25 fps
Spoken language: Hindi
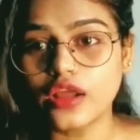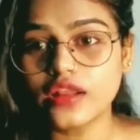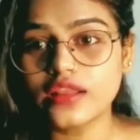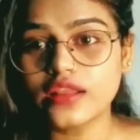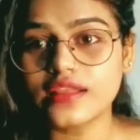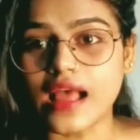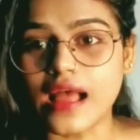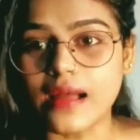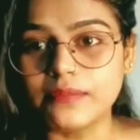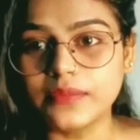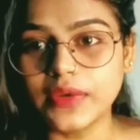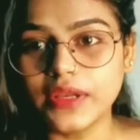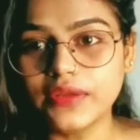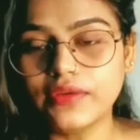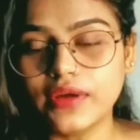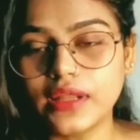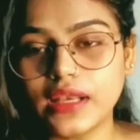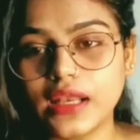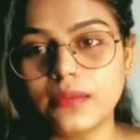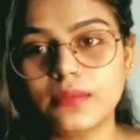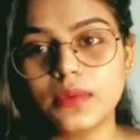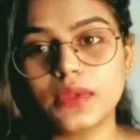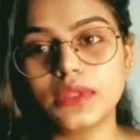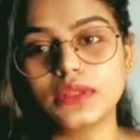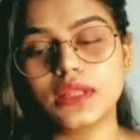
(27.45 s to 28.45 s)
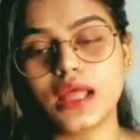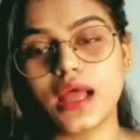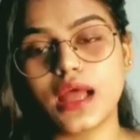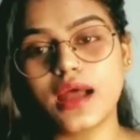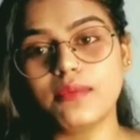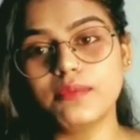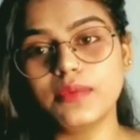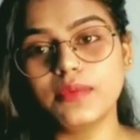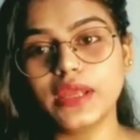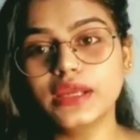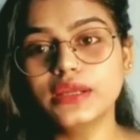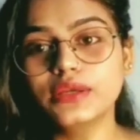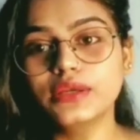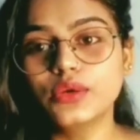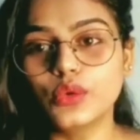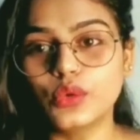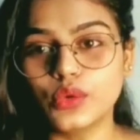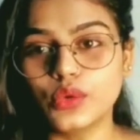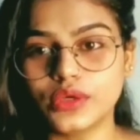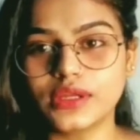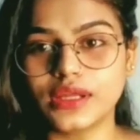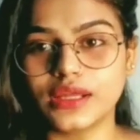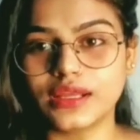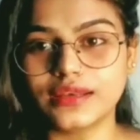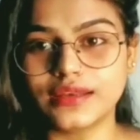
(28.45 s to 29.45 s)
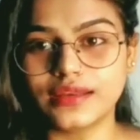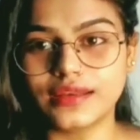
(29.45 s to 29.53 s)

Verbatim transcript: और सामने वाला बंदा हमें इग्नोर